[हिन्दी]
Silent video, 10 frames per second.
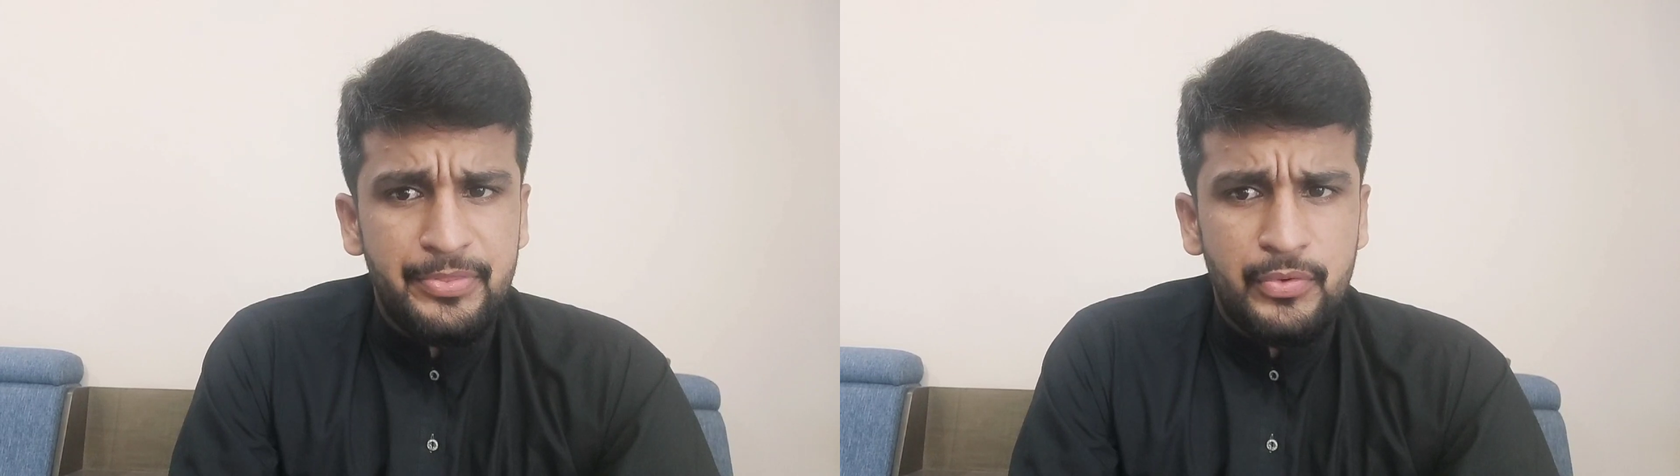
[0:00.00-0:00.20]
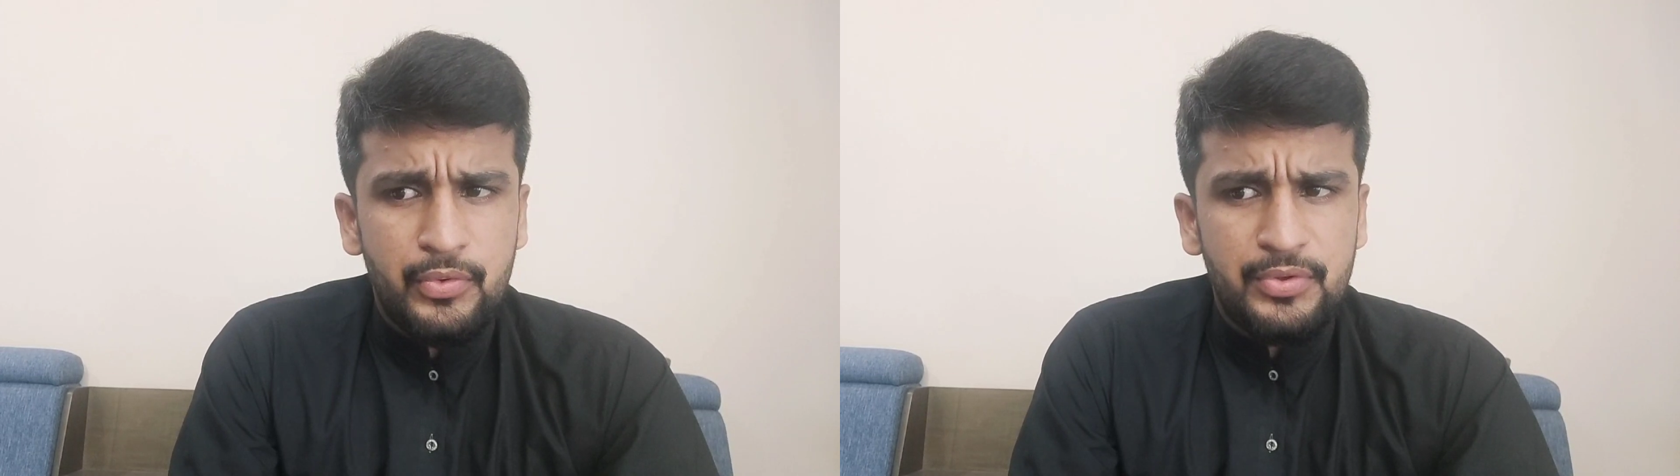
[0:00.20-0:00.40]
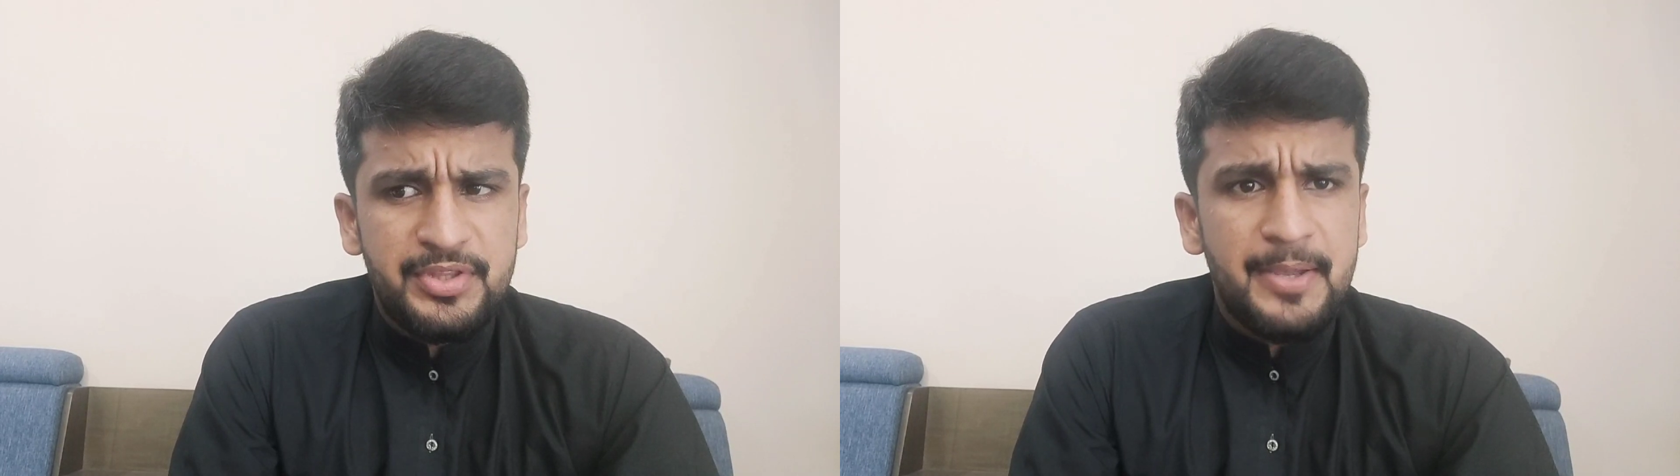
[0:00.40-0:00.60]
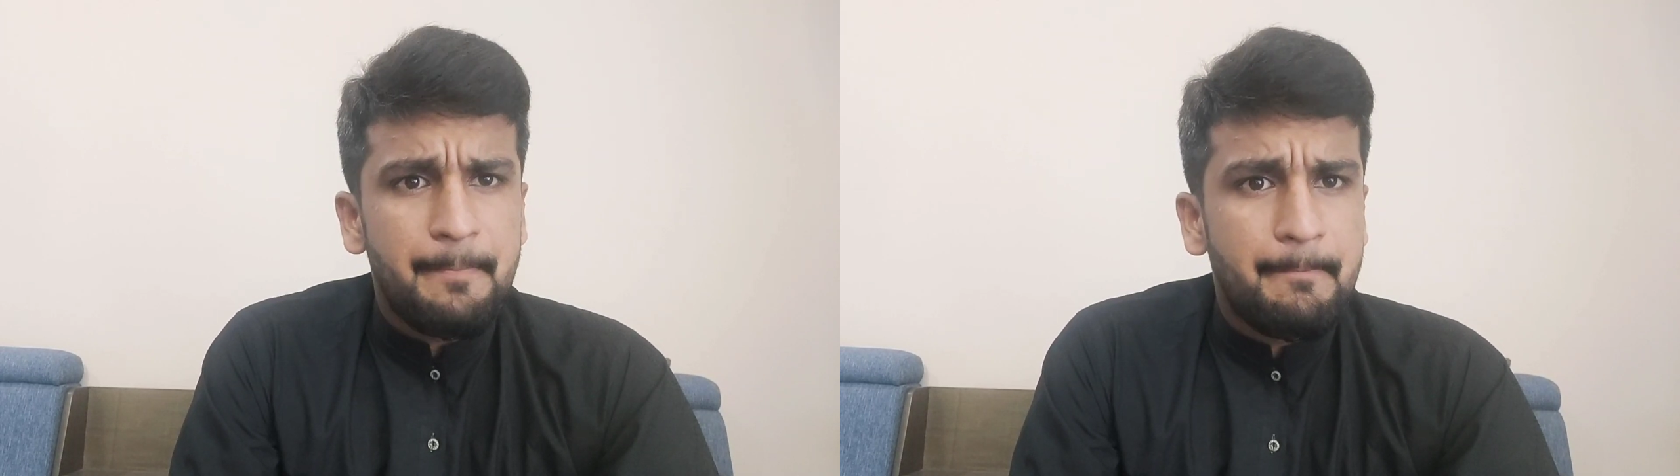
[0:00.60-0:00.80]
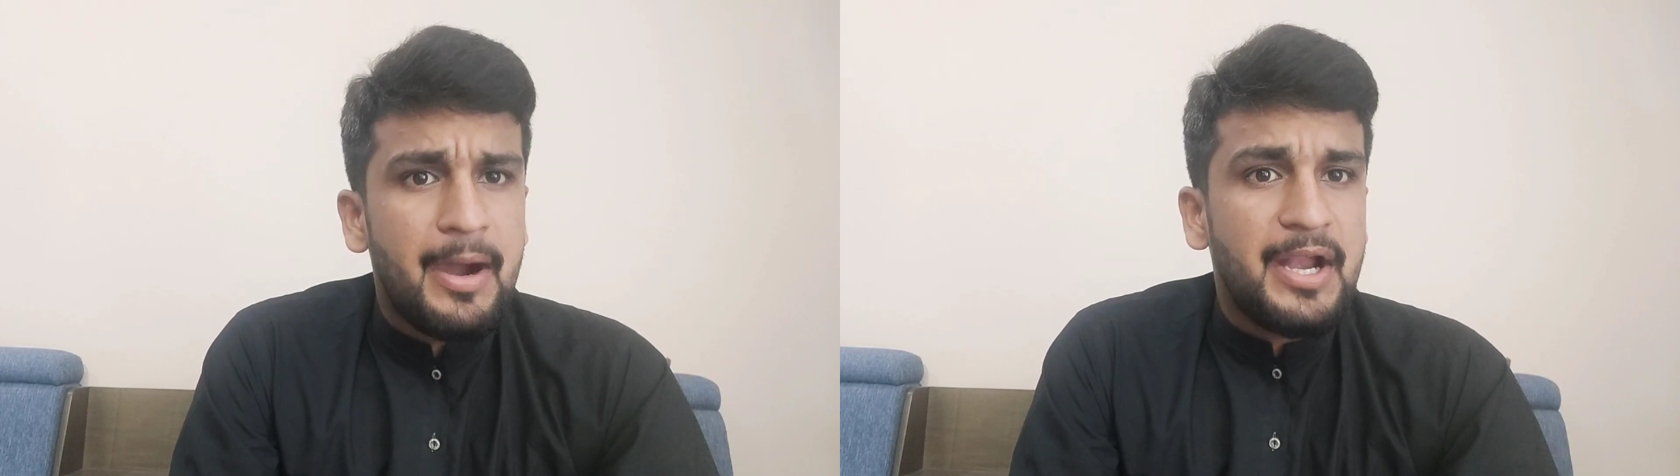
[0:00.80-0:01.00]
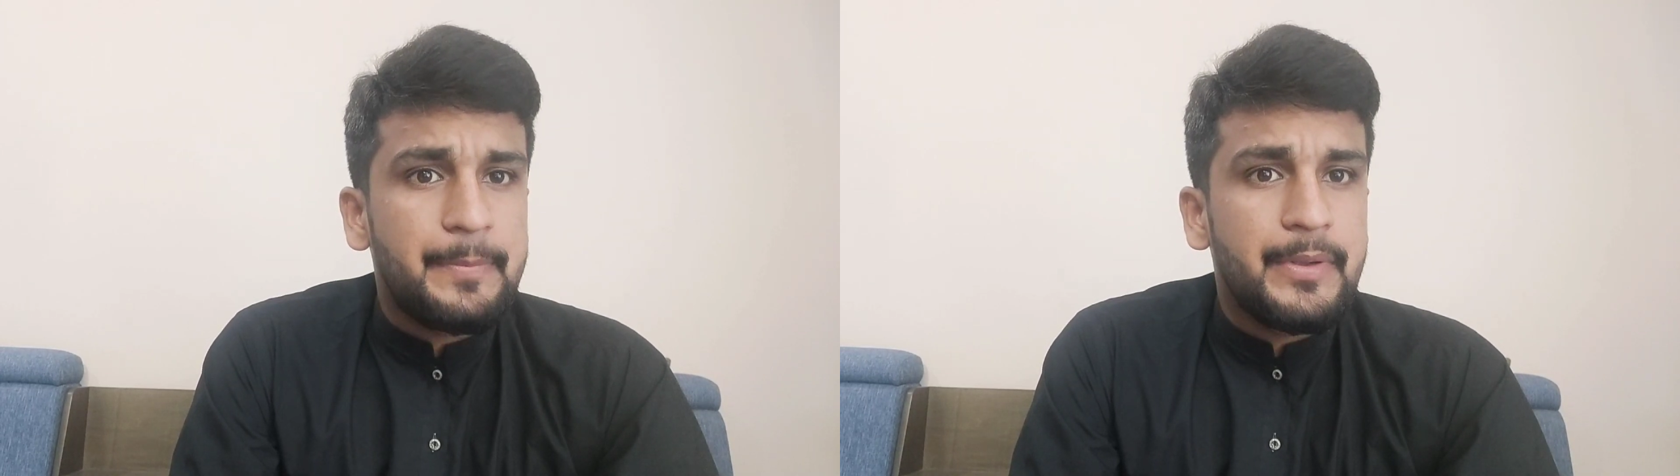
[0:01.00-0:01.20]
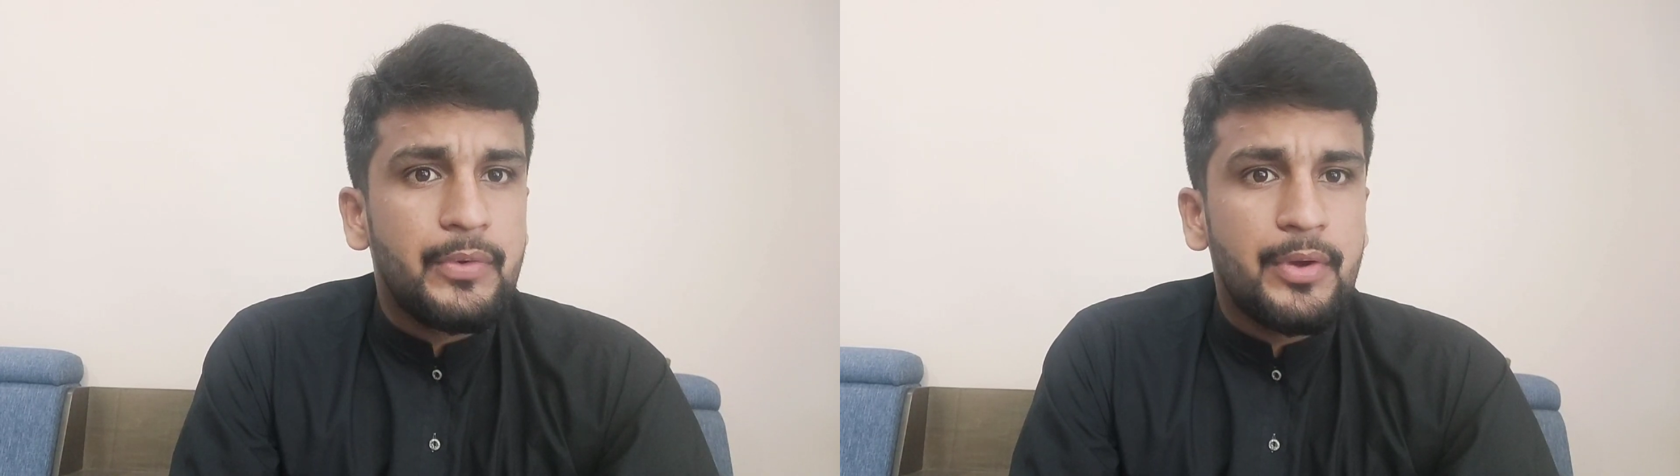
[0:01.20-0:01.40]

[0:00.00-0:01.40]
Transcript: तो दे माइट बी